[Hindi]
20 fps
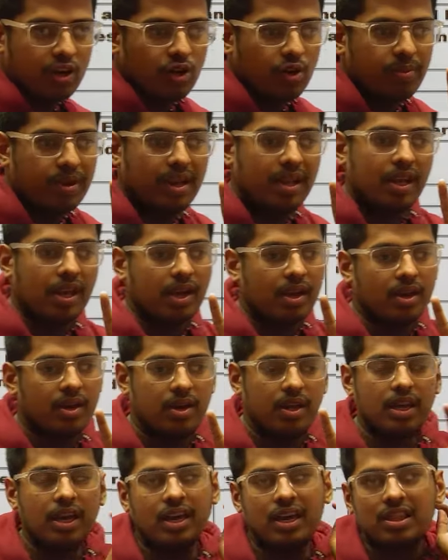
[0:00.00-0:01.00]
को मिलेंगे
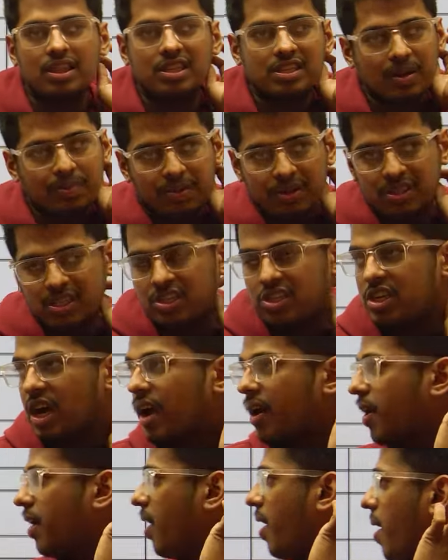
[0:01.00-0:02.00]
ठीक है कितने चैप्टर से
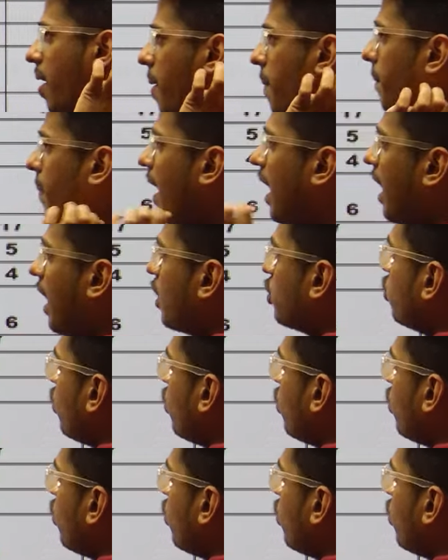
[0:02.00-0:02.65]
चार पहला जो